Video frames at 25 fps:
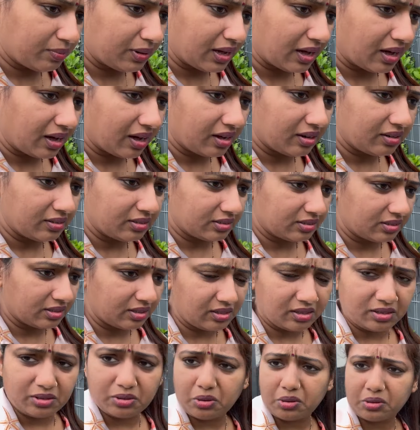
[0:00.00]
बेहाल है
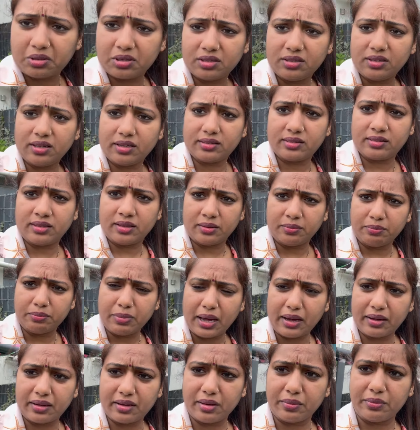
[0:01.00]
चलिए लौकी देखते हैं
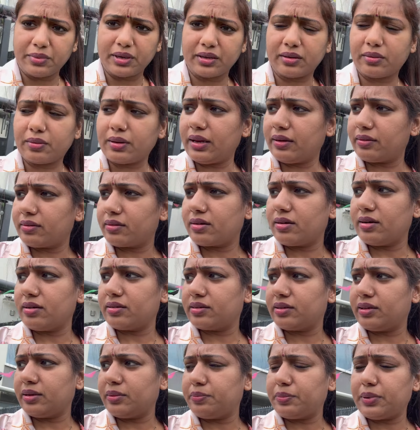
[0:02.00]
बैक कैमरा
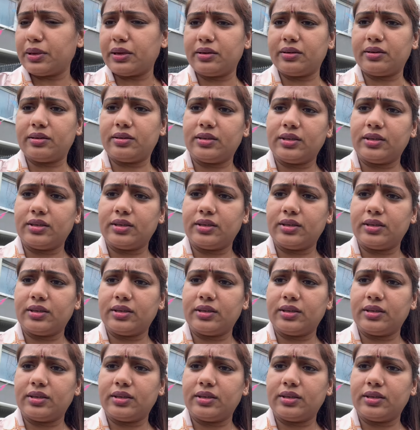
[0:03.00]
करते हैं पहले